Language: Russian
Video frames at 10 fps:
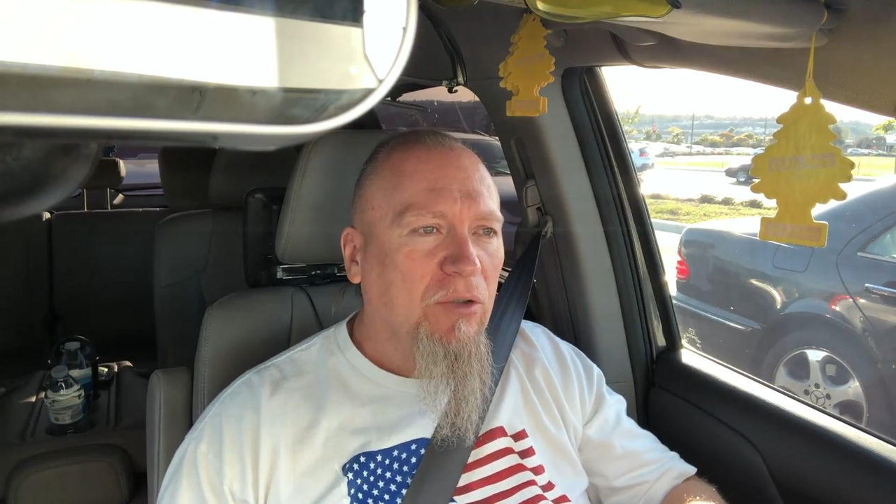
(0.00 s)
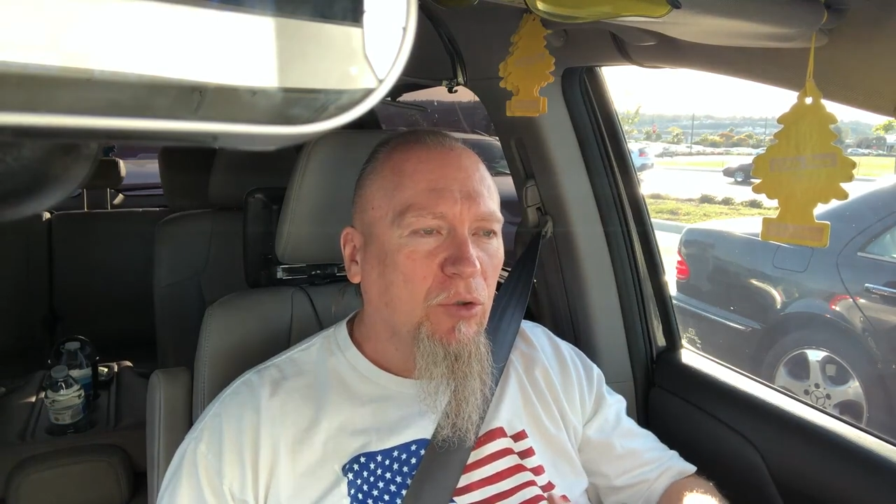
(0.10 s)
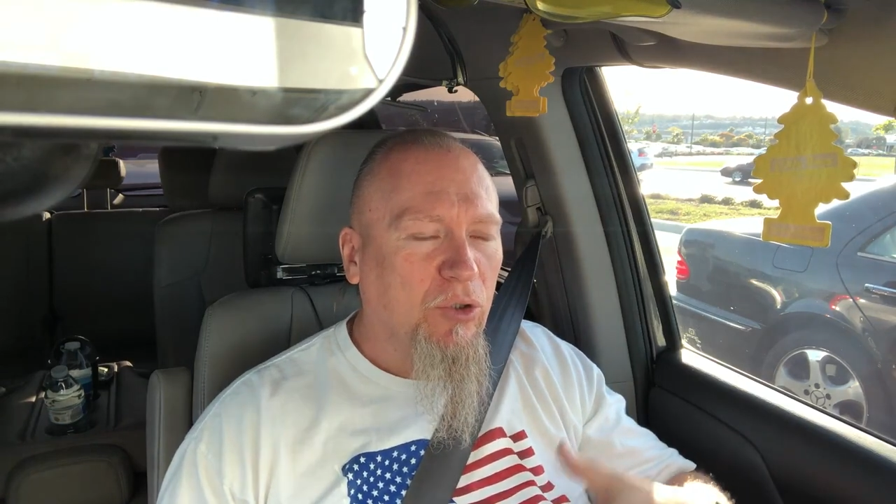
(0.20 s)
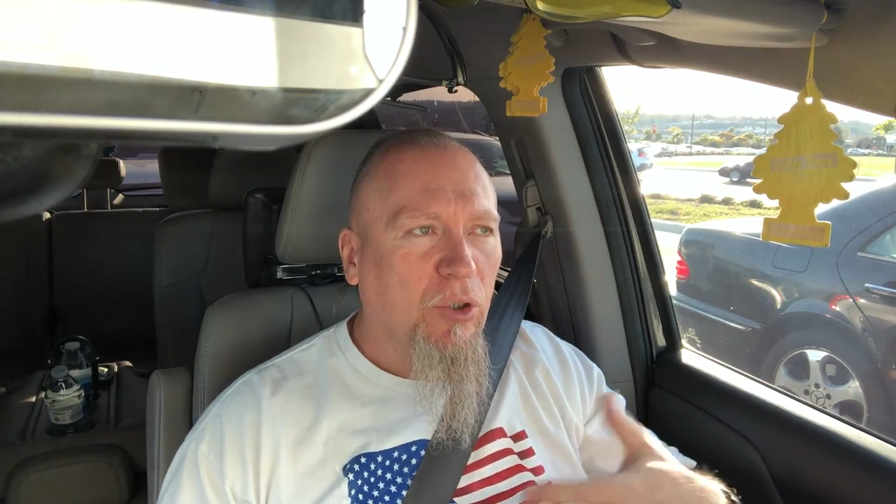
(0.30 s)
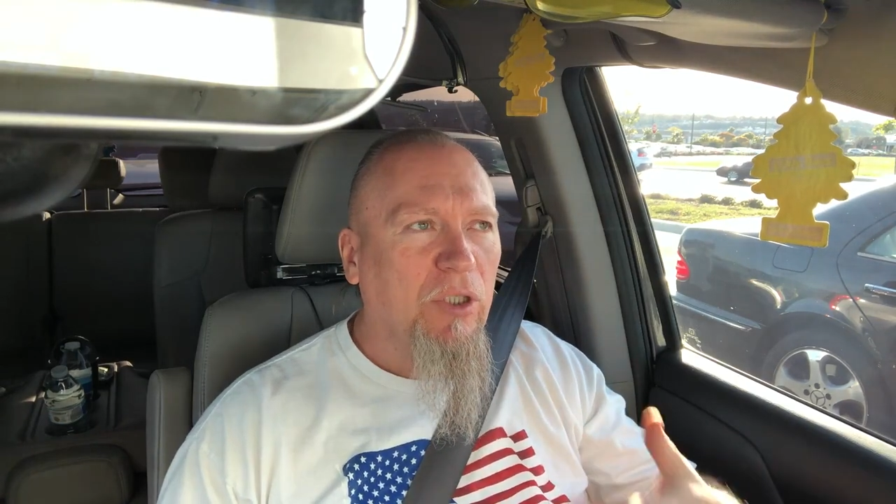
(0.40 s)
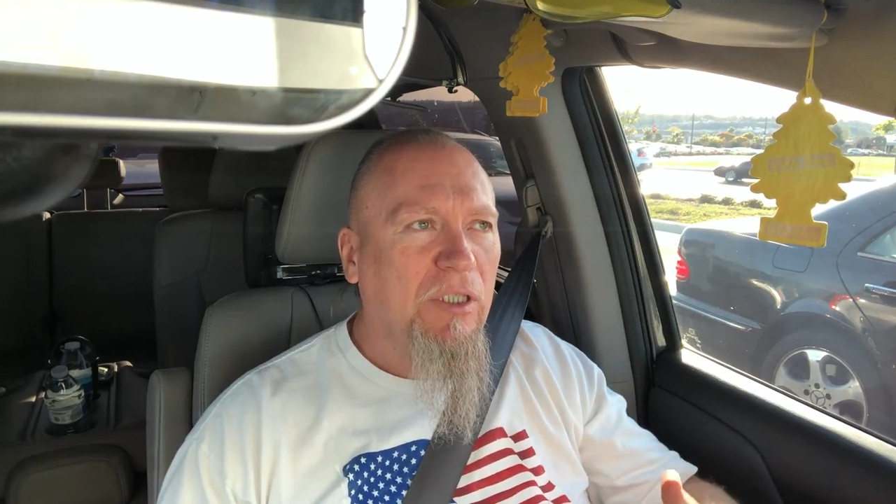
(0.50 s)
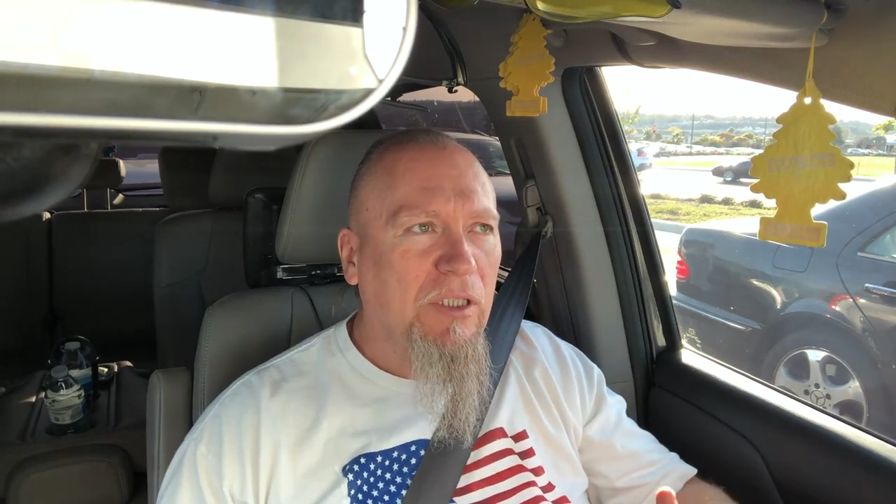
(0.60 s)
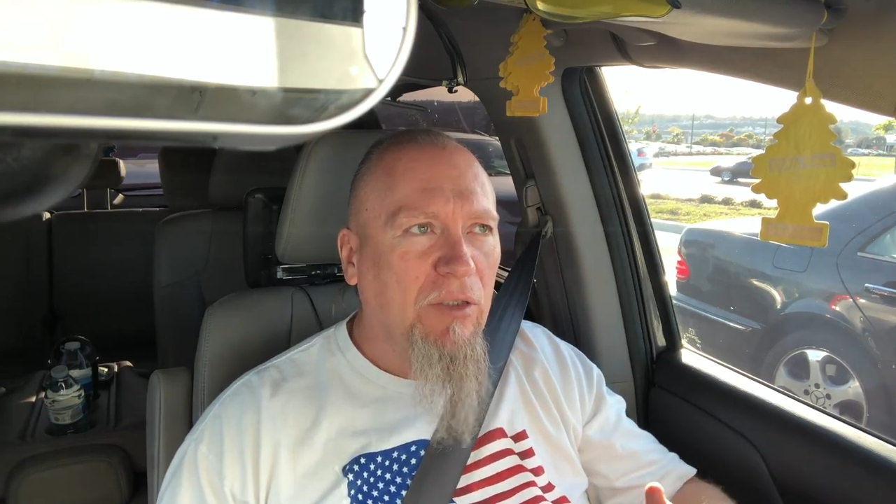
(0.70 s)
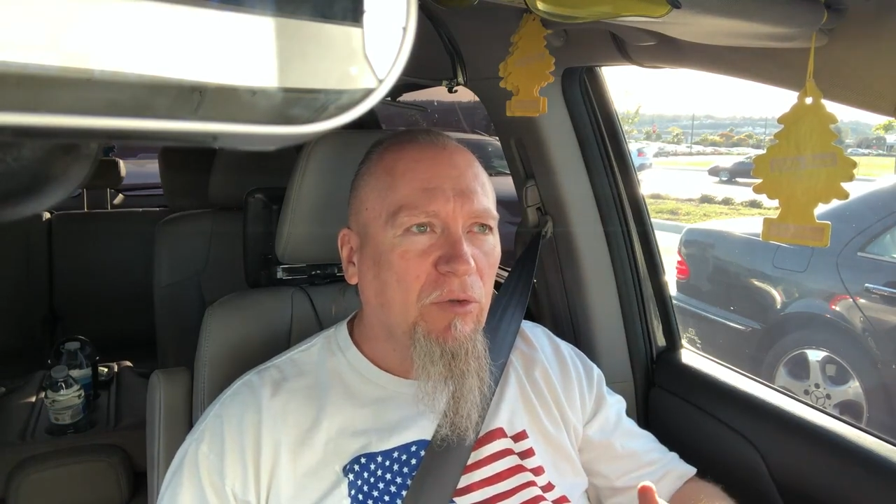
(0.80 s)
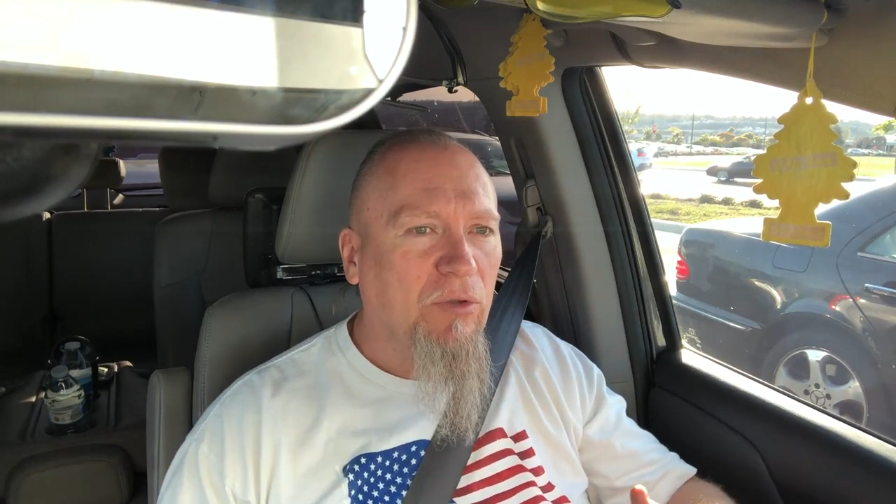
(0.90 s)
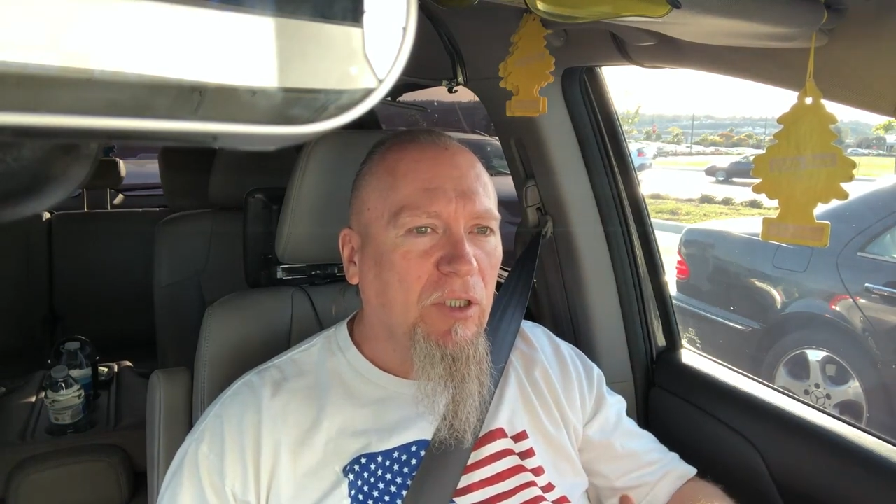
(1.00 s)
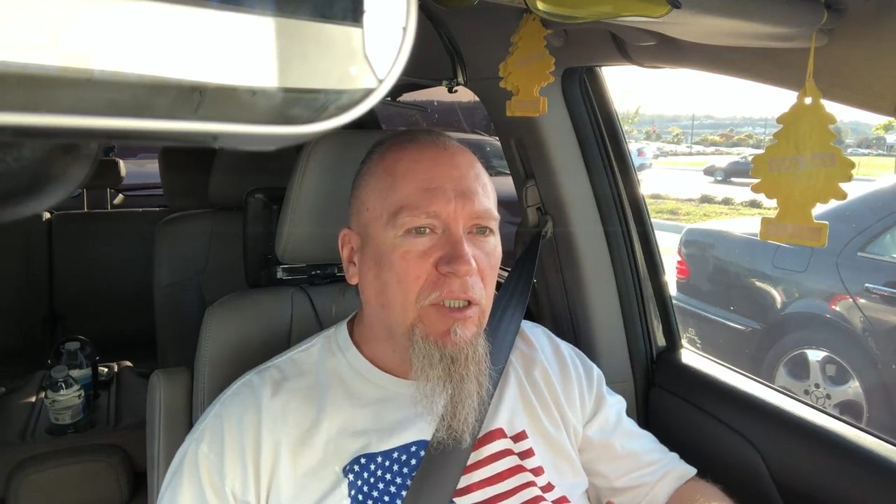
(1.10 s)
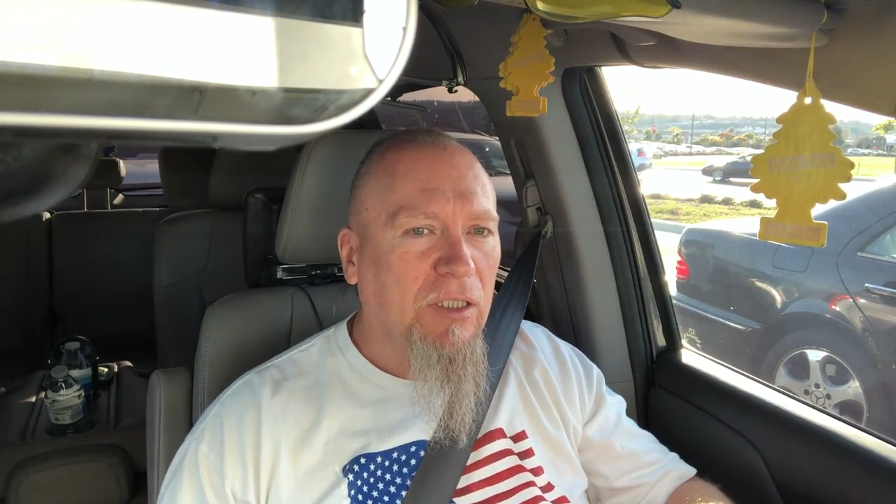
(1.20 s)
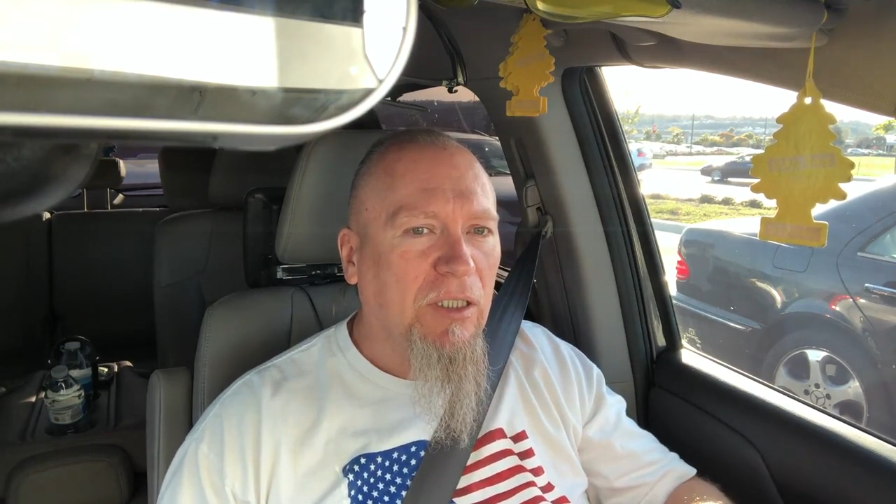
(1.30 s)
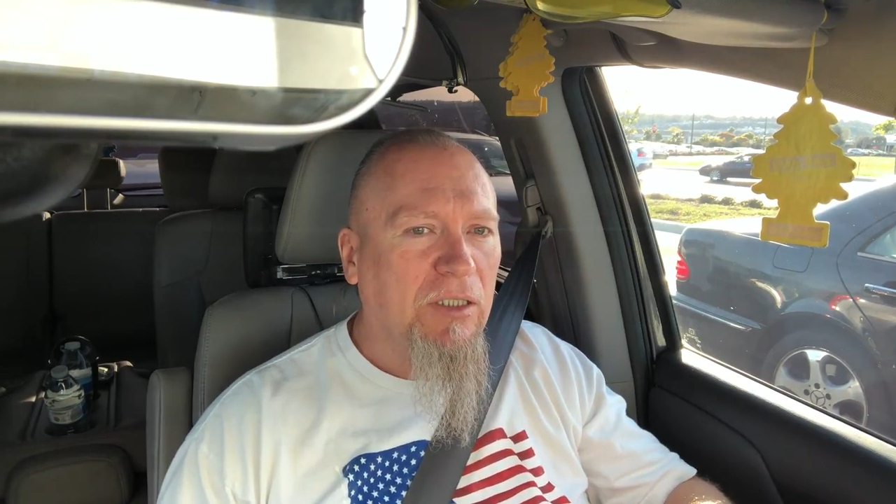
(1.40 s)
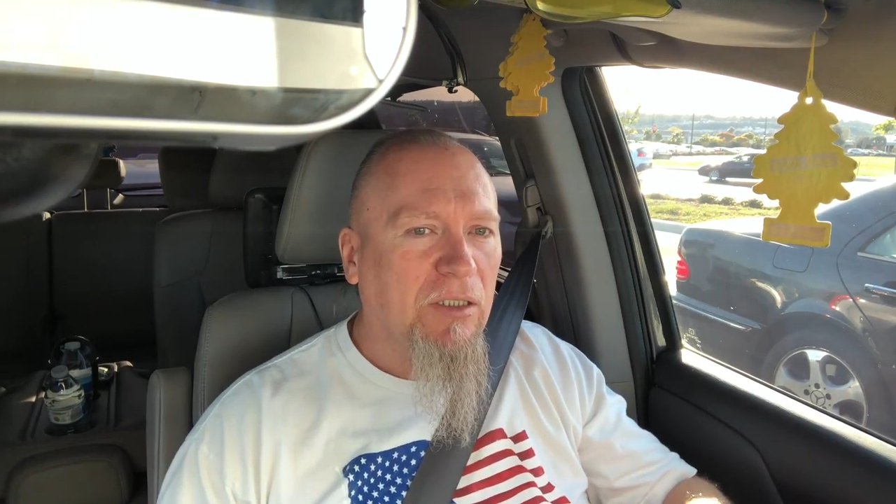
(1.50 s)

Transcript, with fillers: то, что они делают, и когда